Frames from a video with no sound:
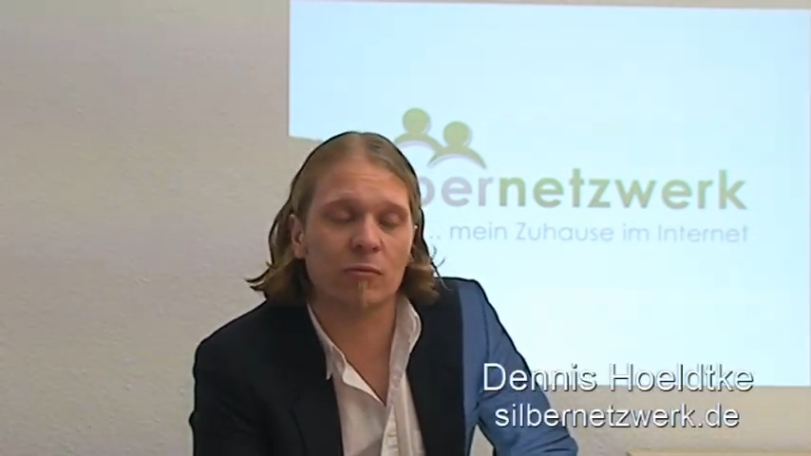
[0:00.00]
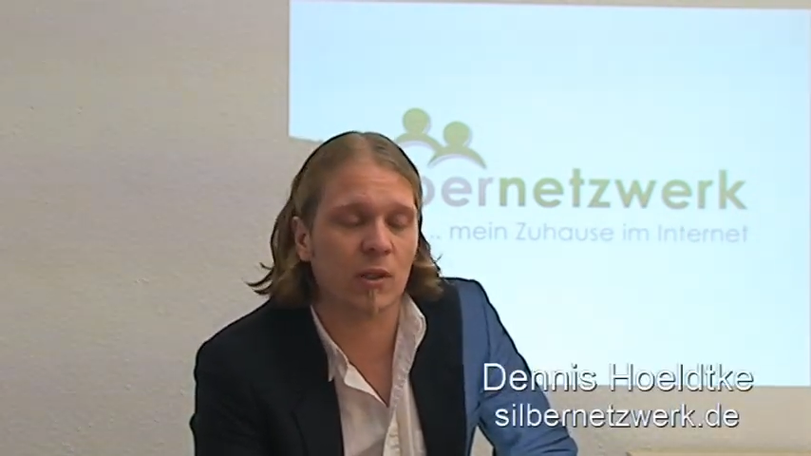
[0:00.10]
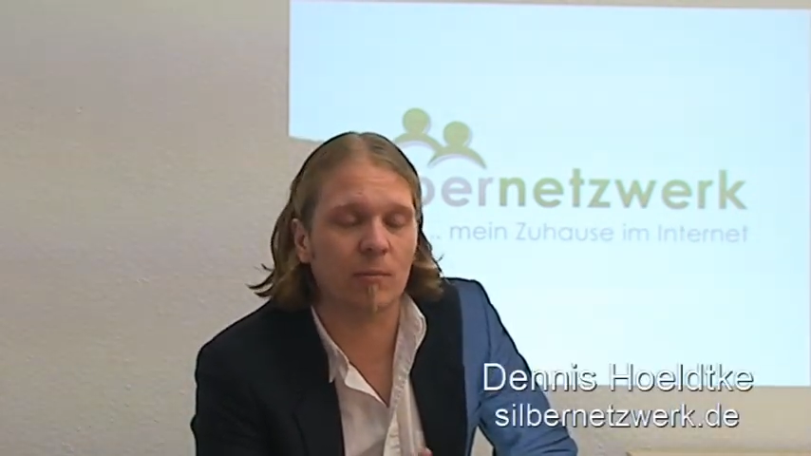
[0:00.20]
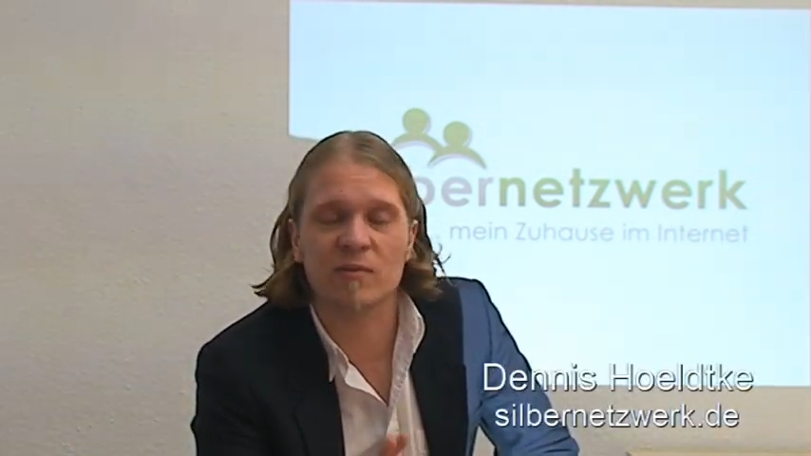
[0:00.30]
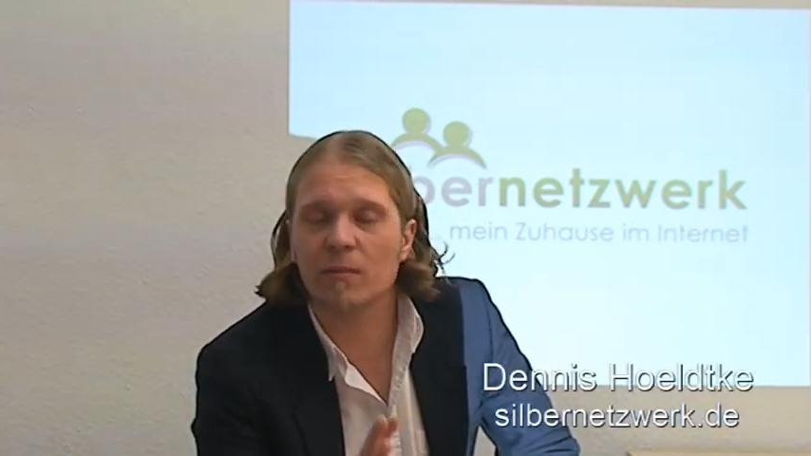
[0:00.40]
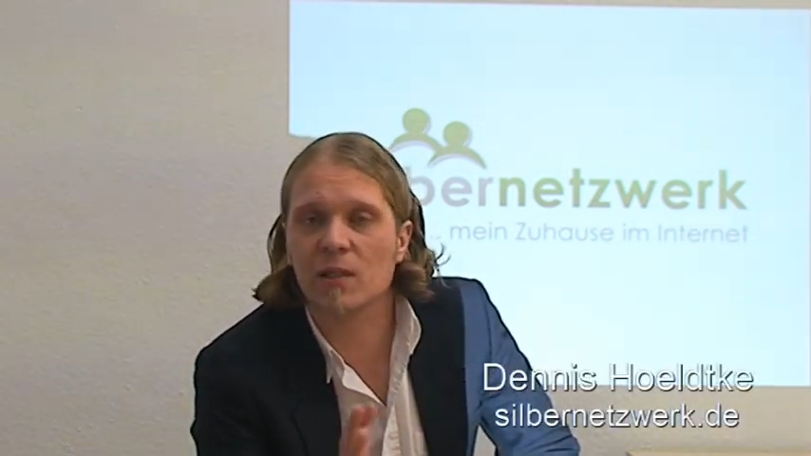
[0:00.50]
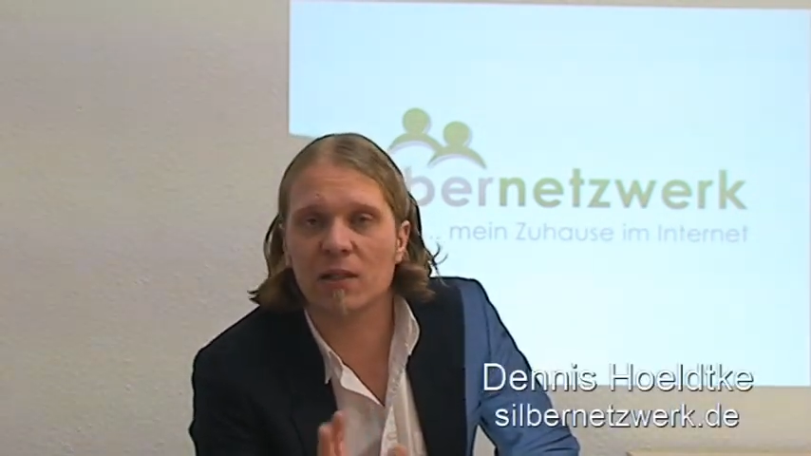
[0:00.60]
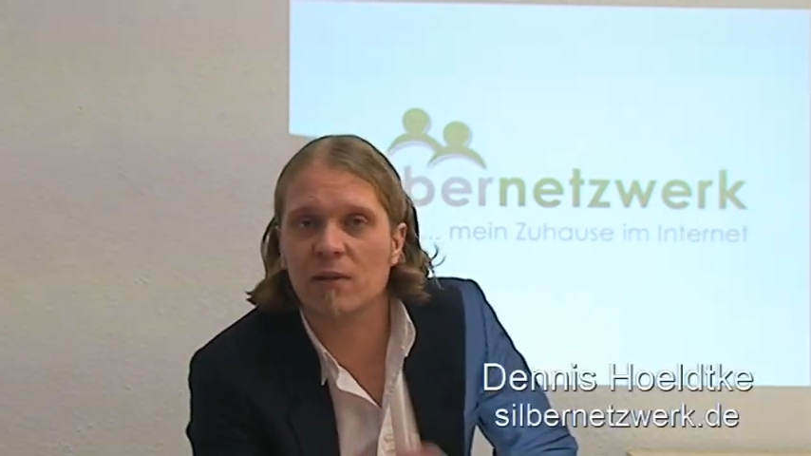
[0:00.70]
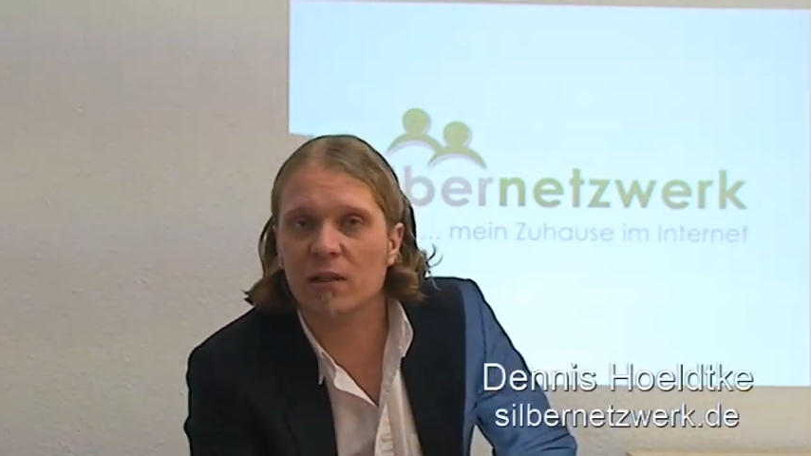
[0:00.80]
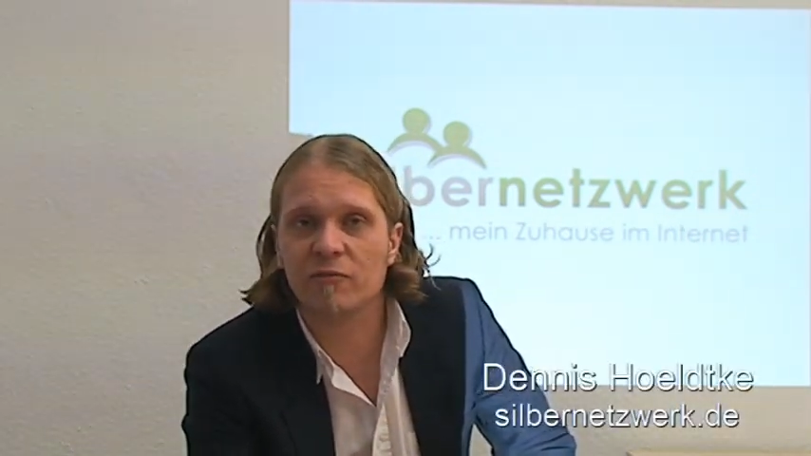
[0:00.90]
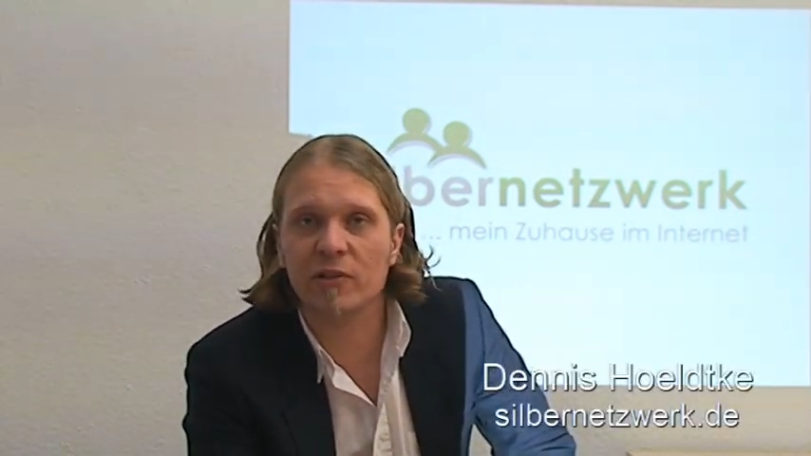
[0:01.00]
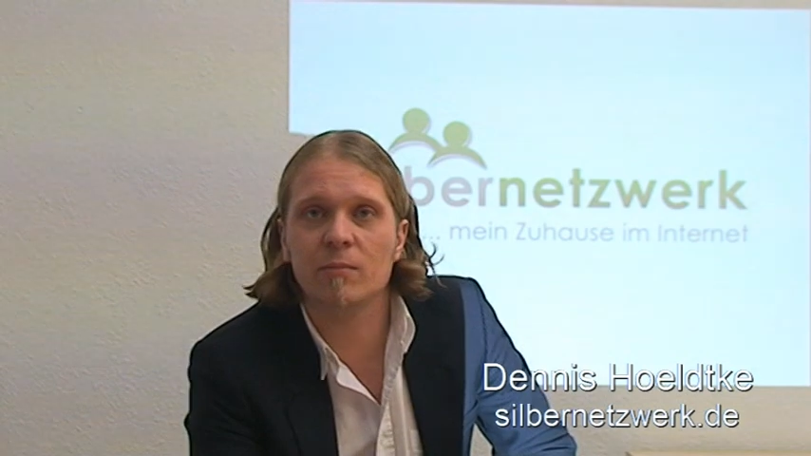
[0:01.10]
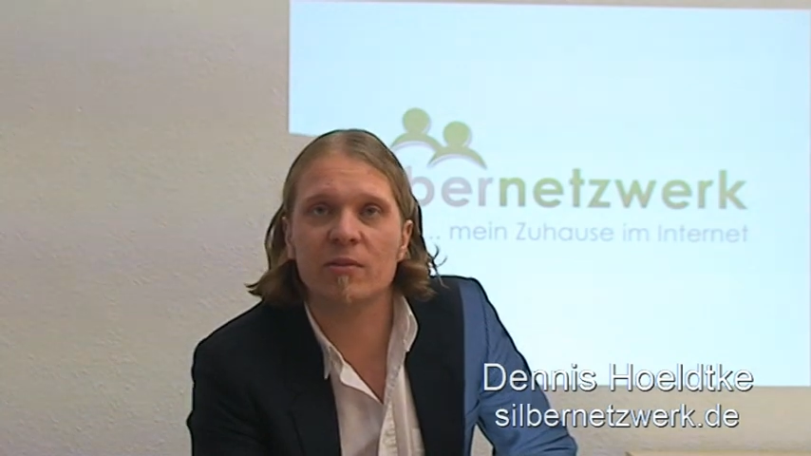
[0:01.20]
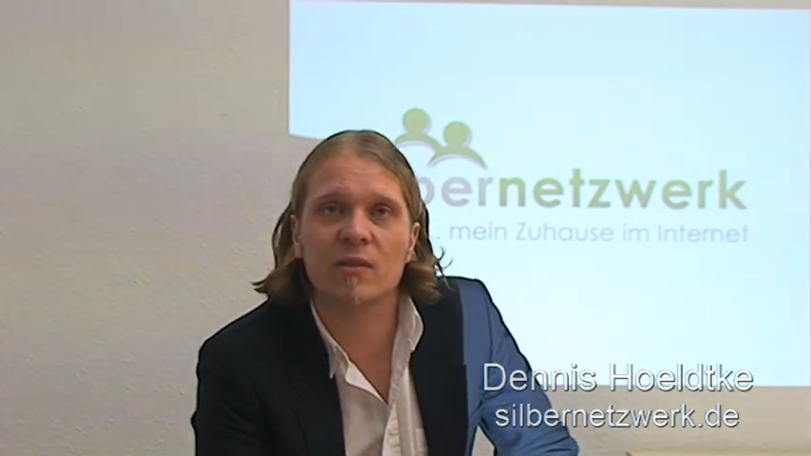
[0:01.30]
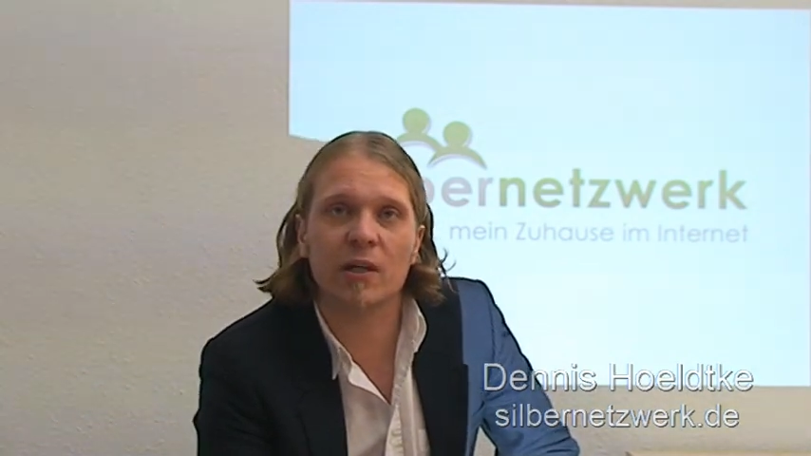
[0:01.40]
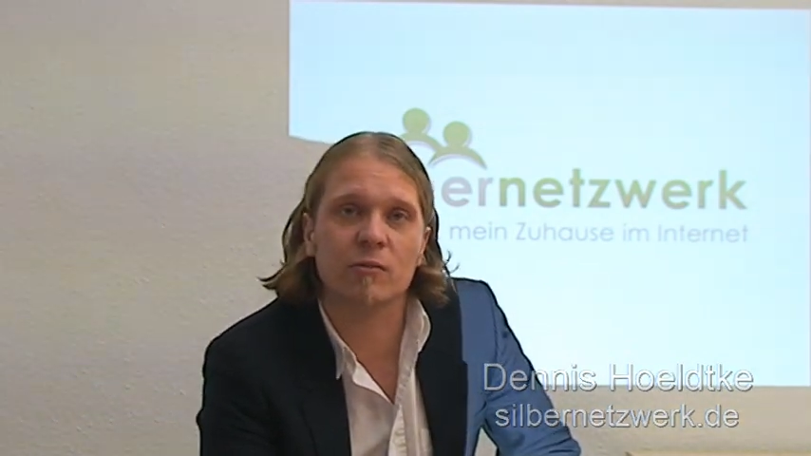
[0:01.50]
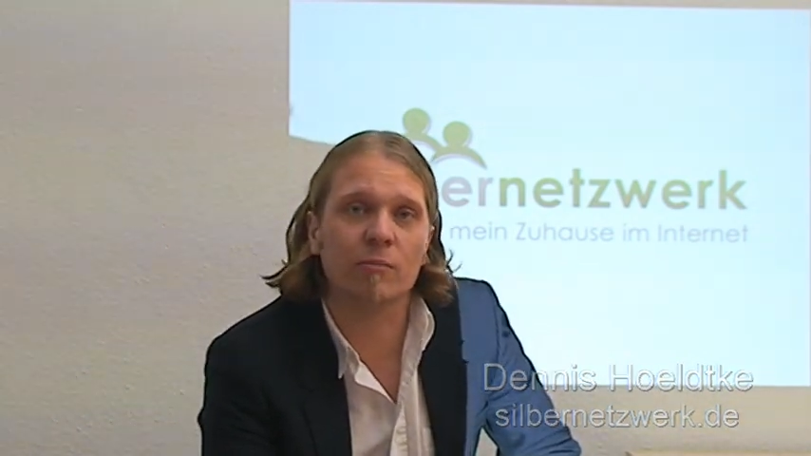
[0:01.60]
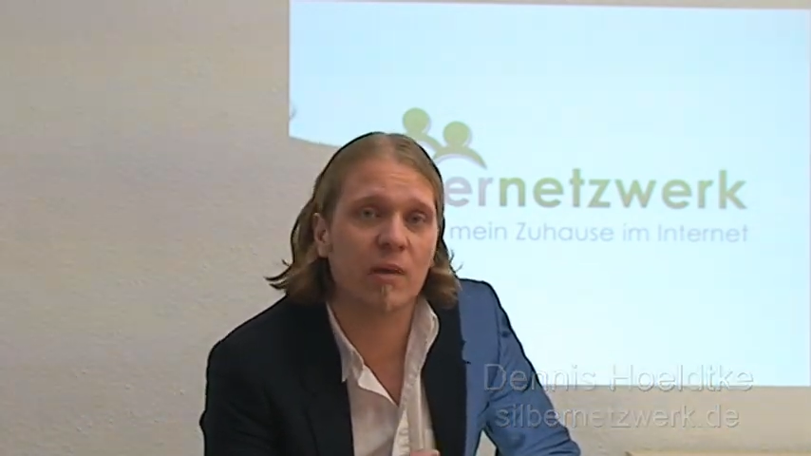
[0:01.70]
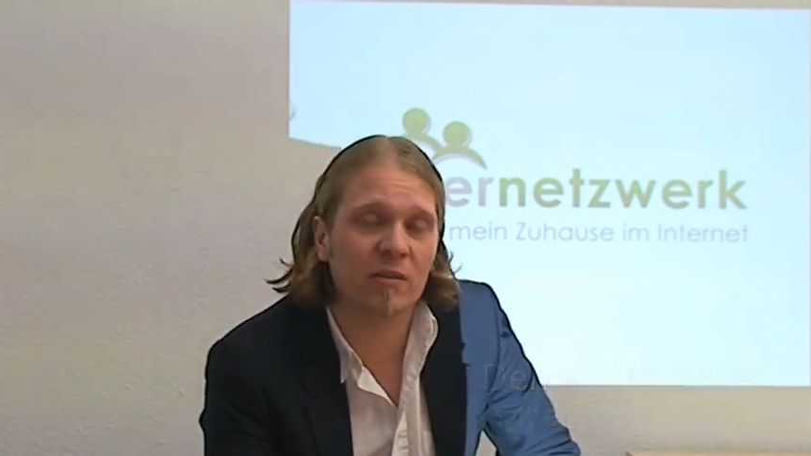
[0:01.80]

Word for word: und da gibt es ja mittlerweile viele Bezeichnungen,